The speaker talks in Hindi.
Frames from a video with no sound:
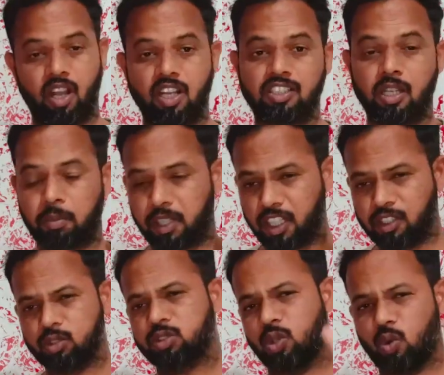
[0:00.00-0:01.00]
हर्षल पटेल
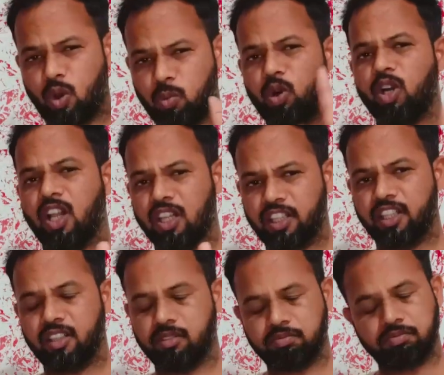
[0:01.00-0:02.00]
तो स्लोअर बॉल डालते हैं
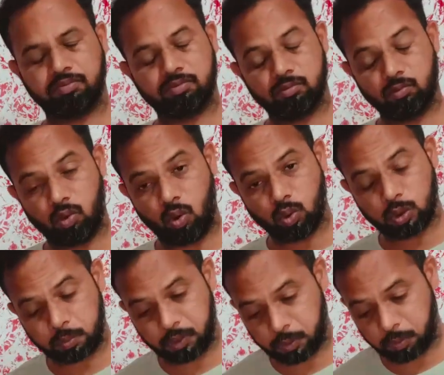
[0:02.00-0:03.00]
ना वो
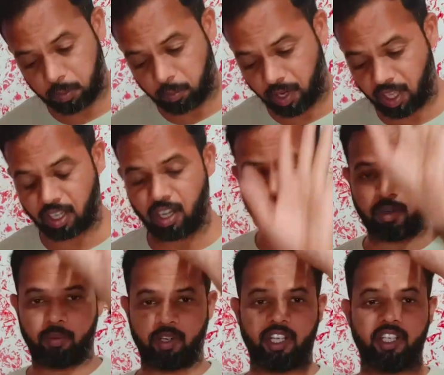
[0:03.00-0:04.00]
उस पिच पे बड़ा
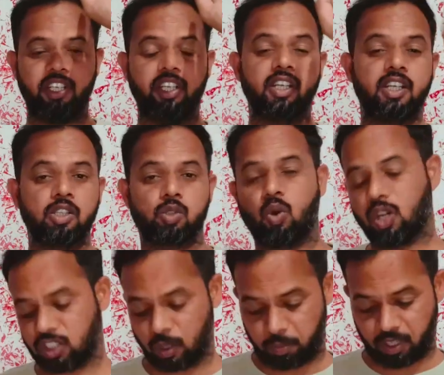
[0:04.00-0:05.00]
कामयाब रहेगी तो
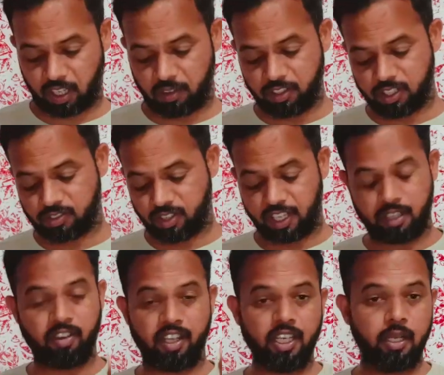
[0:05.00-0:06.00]
हर्षल पटेल भी इज वेरी
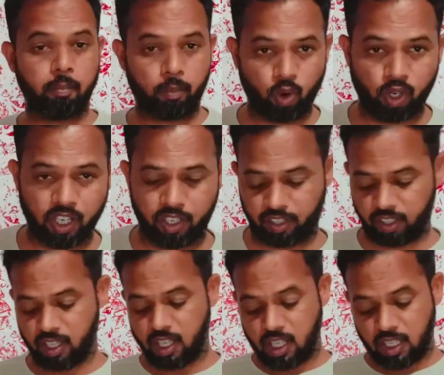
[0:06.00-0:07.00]
वेरी इंपॉर्टेंट
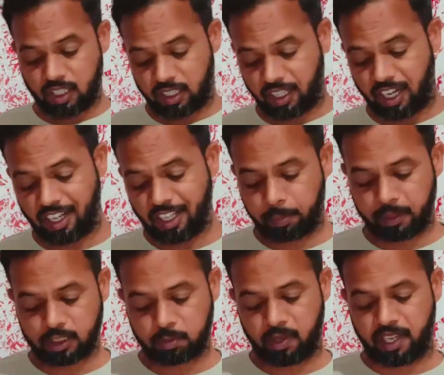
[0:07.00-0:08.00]
ग्रैंड लीग
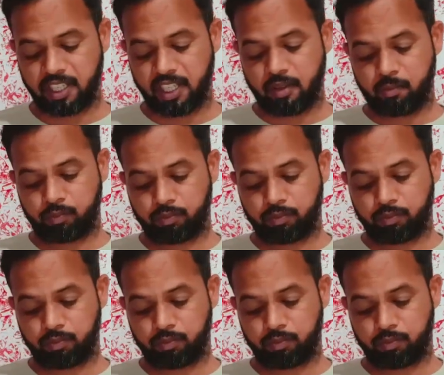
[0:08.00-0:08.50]
पिक्स पे आइए